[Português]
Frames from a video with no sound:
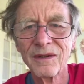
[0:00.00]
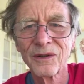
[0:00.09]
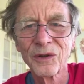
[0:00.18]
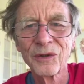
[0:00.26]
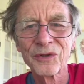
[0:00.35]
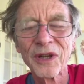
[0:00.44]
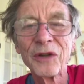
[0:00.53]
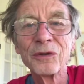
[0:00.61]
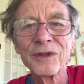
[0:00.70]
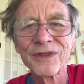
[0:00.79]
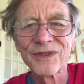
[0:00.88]
José
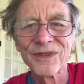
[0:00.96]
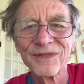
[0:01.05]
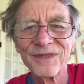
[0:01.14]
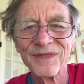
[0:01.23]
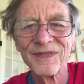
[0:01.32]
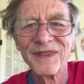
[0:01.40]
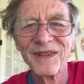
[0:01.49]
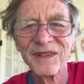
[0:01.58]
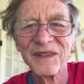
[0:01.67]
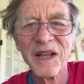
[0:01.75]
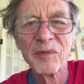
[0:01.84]
Luiz,
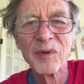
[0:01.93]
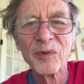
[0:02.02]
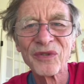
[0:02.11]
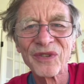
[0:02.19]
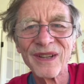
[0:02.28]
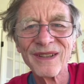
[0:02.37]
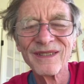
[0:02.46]
happy birthday.